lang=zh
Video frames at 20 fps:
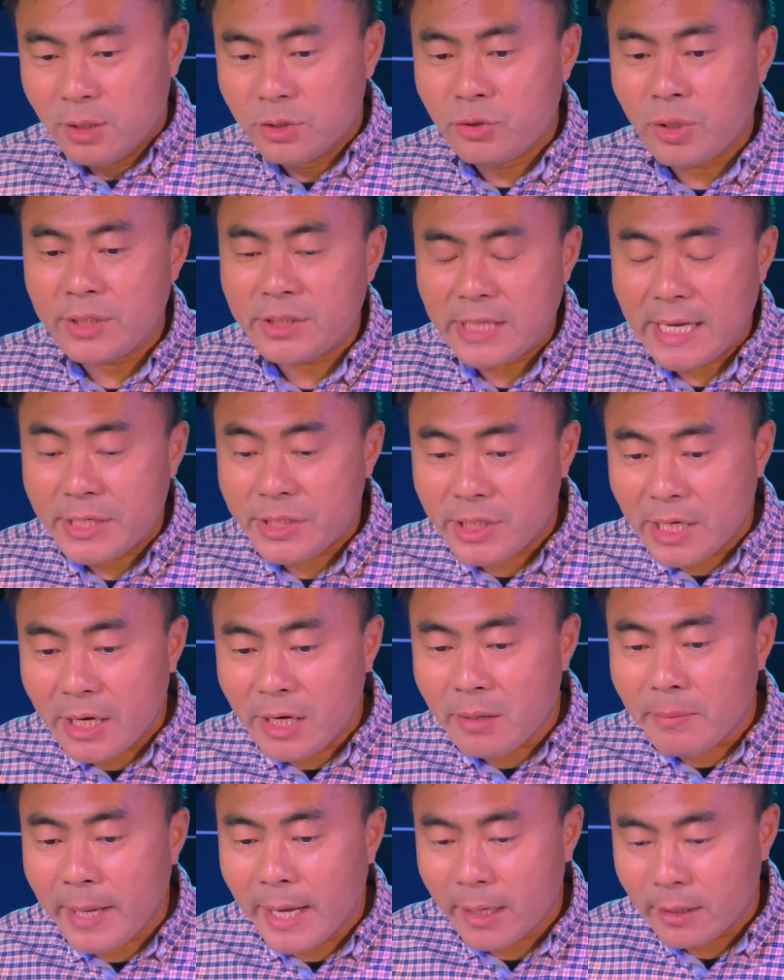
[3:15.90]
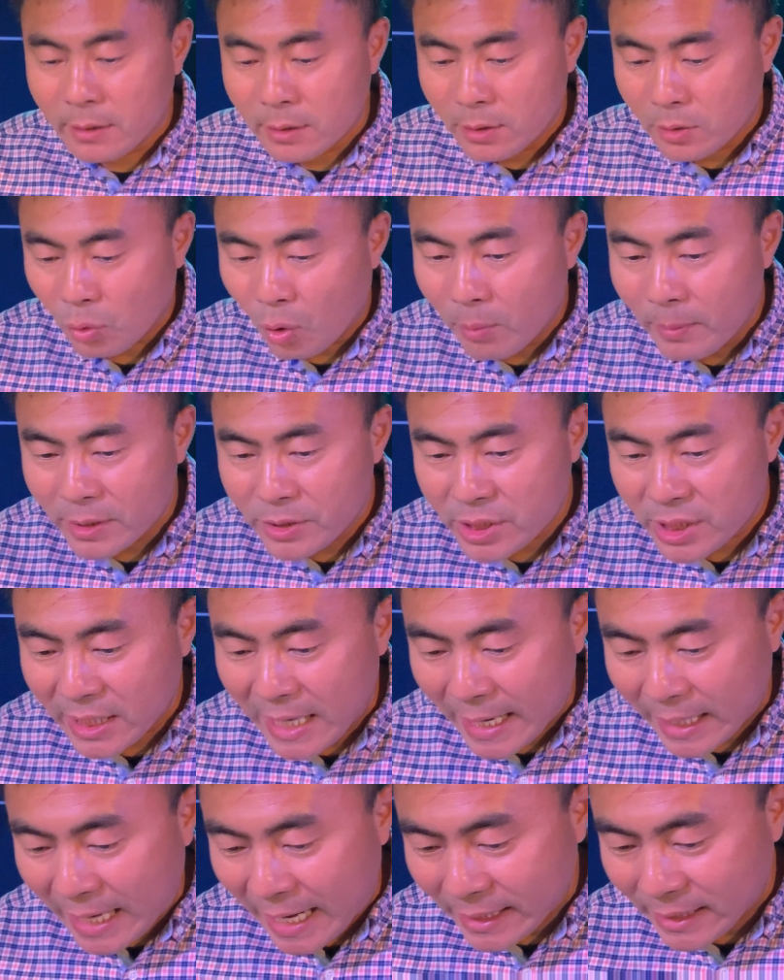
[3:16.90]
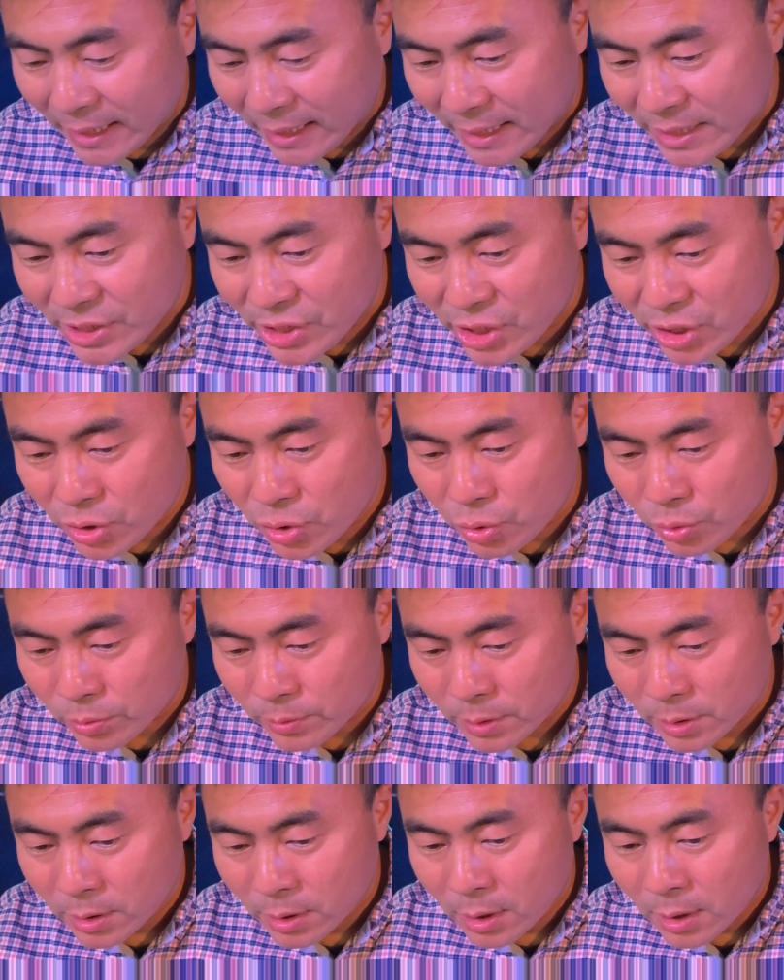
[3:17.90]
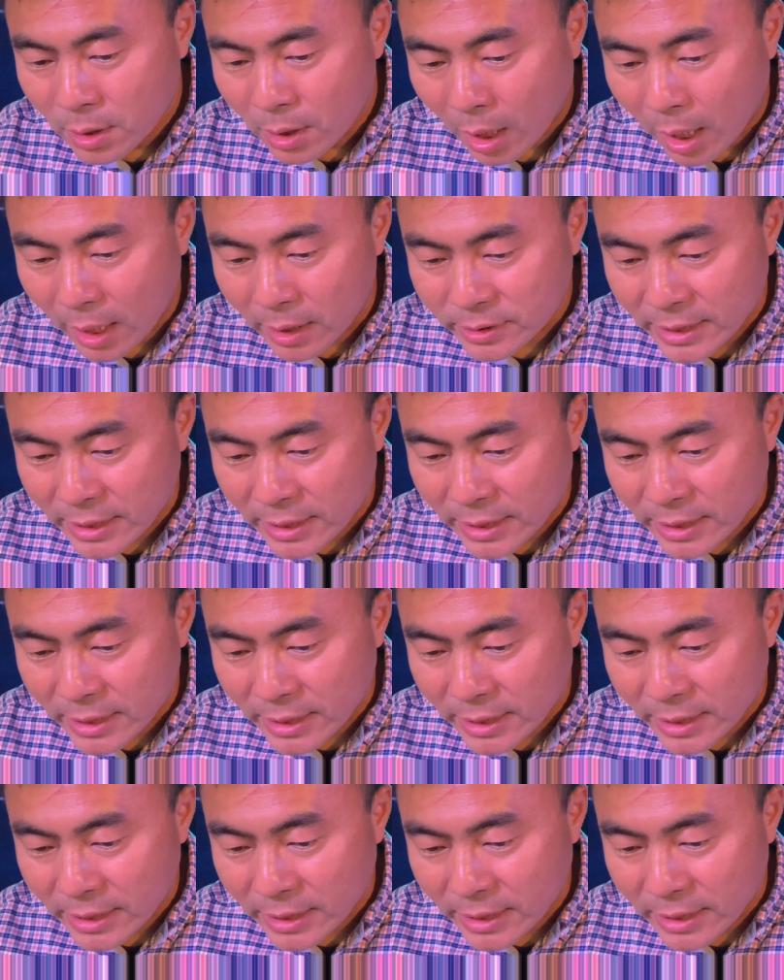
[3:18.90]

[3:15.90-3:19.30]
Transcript: 所以在这里面，我们应该看得很清楚啊！